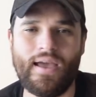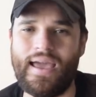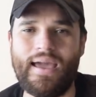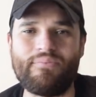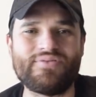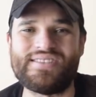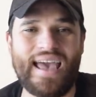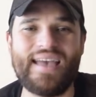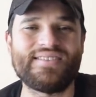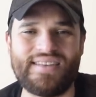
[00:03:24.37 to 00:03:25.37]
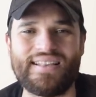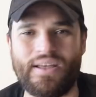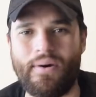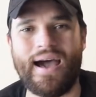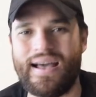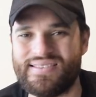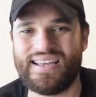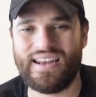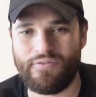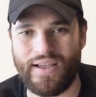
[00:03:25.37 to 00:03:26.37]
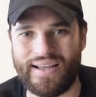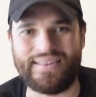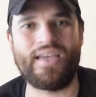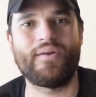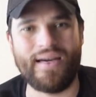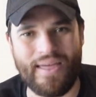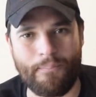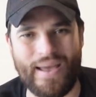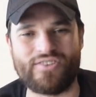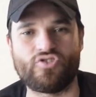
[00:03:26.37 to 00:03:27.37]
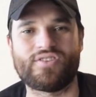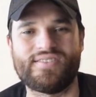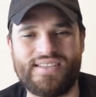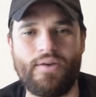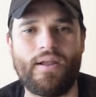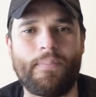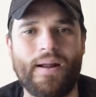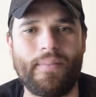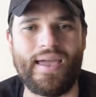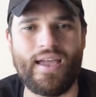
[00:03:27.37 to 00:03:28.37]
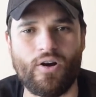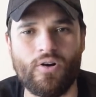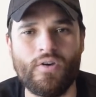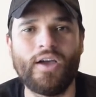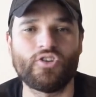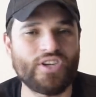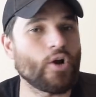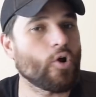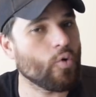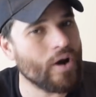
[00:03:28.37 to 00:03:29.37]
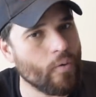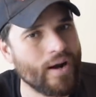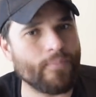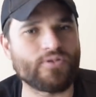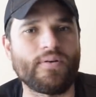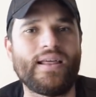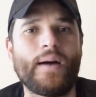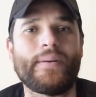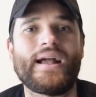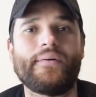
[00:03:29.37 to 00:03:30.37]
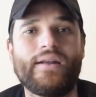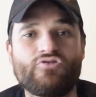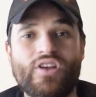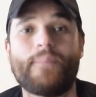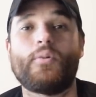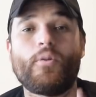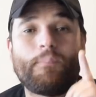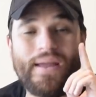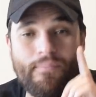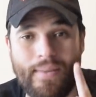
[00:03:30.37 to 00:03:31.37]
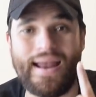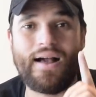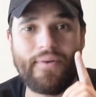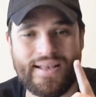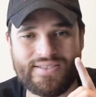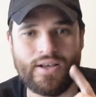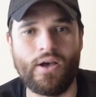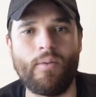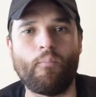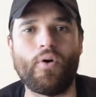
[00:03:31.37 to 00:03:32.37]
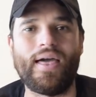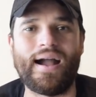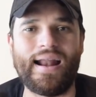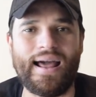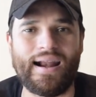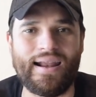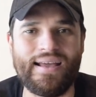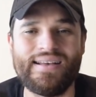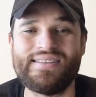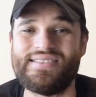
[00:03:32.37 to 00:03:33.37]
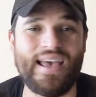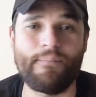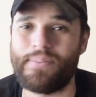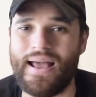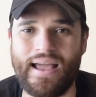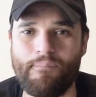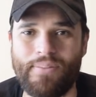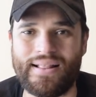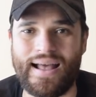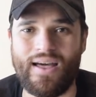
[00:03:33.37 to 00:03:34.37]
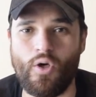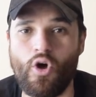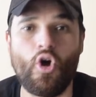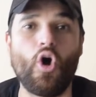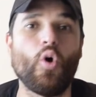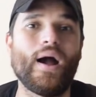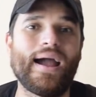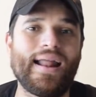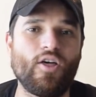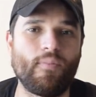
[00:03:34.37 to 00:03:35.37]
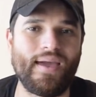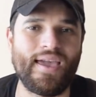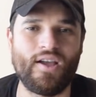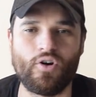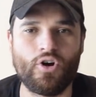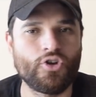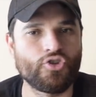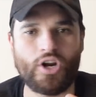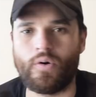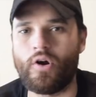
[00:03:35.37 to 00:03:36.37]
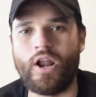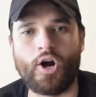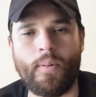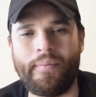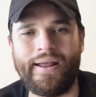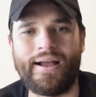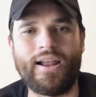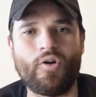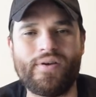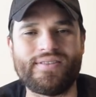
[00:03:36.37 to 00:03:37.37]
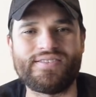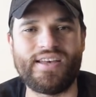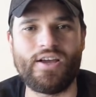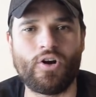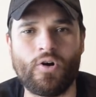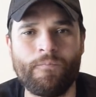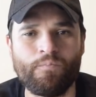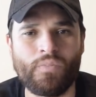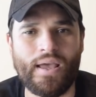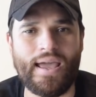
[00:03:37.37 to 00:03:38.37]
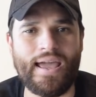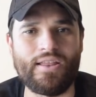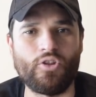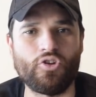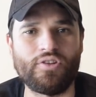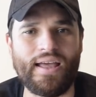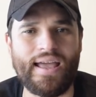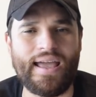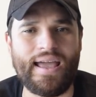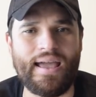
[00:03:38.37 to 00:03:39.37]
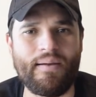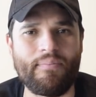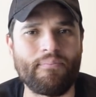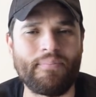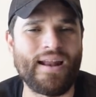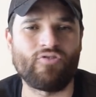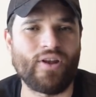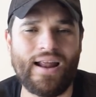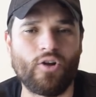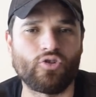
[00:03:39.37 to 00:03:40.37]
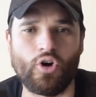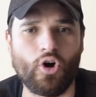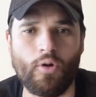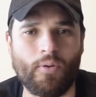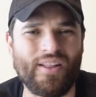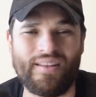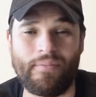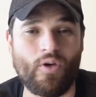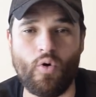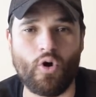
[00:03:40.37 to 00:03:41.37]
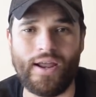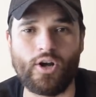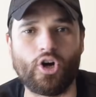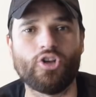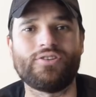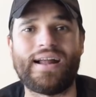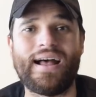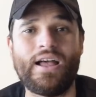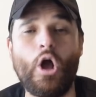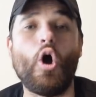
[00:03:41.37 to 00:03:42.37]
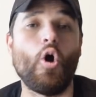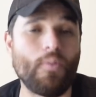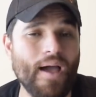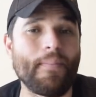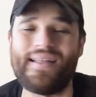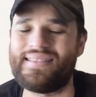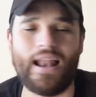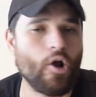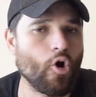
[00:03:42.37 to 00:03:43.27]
6, eh, 7 bajas significativas de peso sensibles para México. Entonces creo que es una buena posibilidad para que Venezuela por primera vez pueda ganarle. Siempre han empatado o ha ganado México. Yo recuerdo la Copa América del 95, eh, donde Venezuela anotó por intermedio un gol en contra. Obviamente el